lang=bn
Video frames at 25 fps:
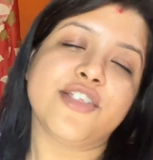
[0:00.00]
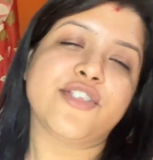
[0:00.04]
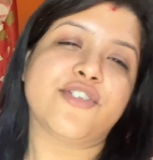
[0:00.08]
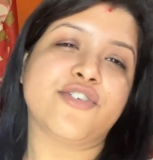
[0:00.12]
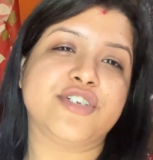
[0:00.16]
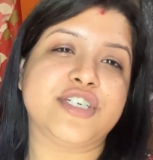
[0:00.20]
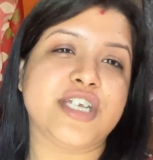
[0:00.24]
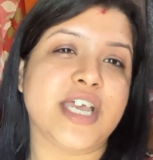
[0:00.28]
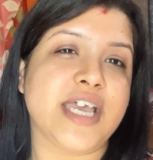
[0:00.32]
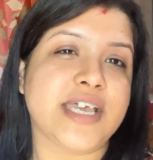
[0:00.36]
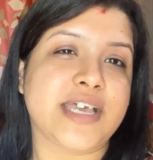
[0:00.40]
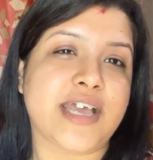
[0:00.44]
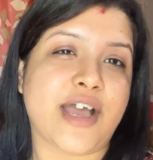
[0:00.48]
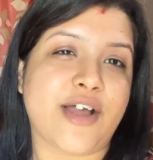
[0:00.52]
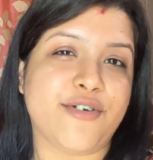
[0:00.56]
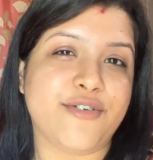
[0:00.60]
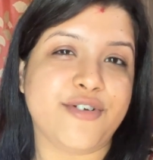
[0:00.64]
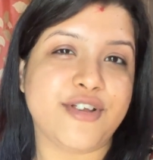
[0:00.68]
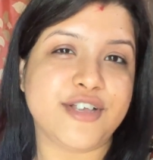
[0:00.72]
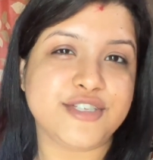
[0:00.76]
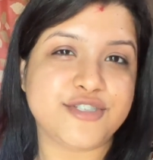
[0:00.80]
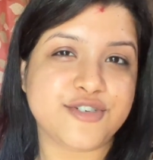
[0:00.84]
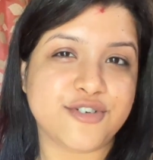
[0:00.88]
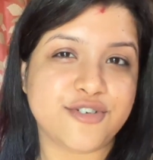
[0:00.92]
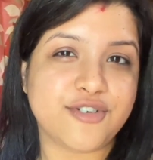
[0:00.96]
তো সেই
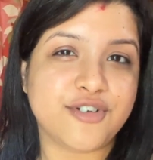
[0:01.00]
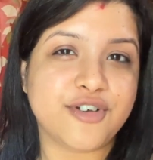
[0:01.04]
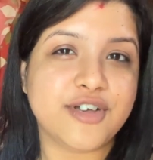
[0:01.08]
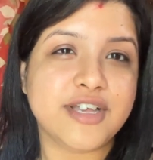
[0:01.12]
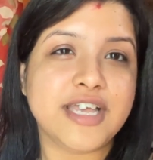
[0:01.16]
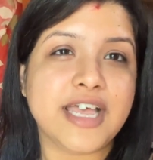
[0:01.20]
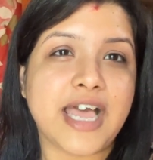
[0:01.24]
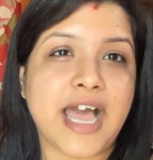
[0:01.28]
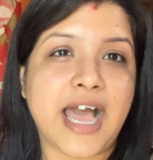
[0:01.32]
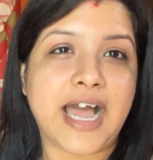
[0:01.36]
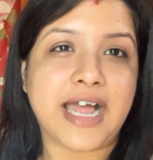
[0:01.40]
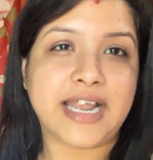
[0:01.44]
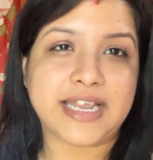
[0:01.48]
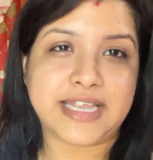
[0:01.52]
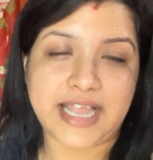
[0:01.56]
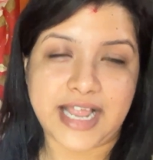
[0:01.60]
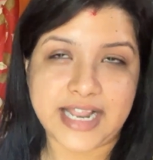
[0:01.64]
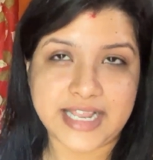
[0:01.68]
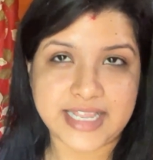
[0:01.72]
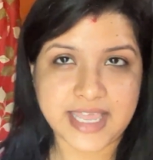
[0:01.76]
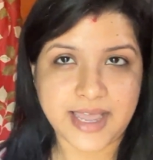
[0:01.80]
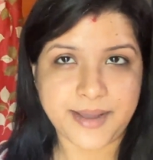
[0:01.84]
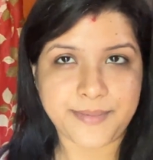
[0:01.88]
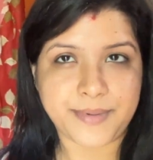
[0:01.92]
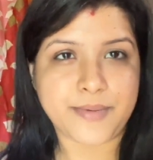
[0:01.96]
কারণের জন্য আর
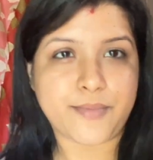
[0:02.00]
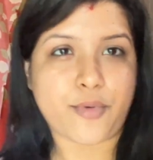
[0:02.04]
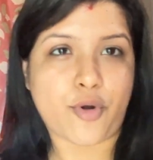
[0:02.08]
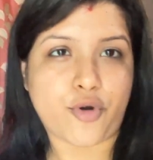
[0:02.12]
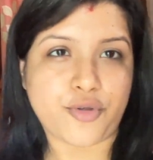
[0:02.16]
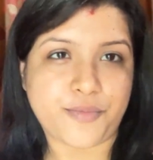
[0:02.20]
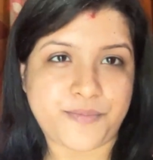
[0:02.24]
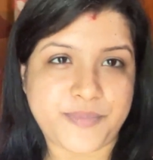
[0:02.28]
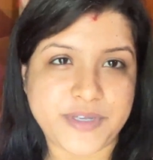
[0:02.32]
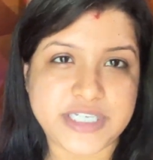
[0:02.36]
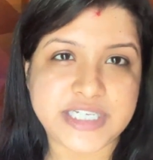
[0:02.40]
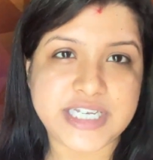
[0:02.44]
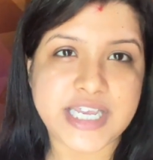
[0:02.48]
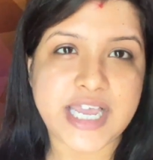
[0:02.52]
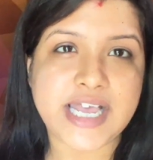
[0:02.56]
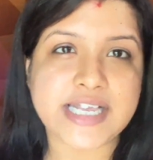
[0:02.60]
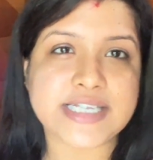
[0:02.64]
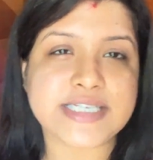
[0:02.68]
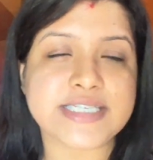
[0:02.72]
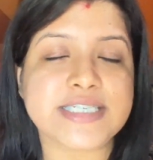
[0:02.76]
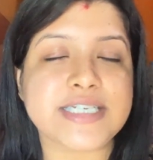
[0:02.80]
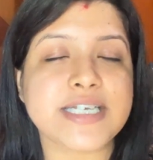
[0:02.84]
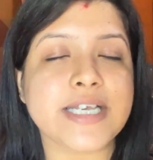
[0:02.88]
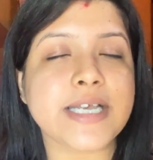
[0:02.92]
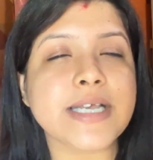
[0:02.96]
কালকে আবার বড় পিসি
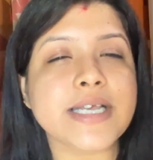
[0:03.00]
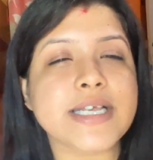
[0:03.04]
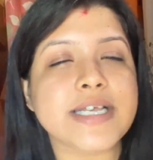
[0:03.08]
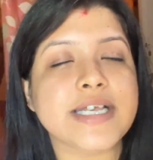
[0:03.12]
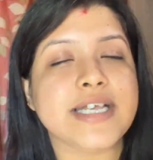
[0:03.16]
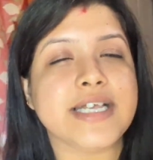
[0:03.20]
আসছে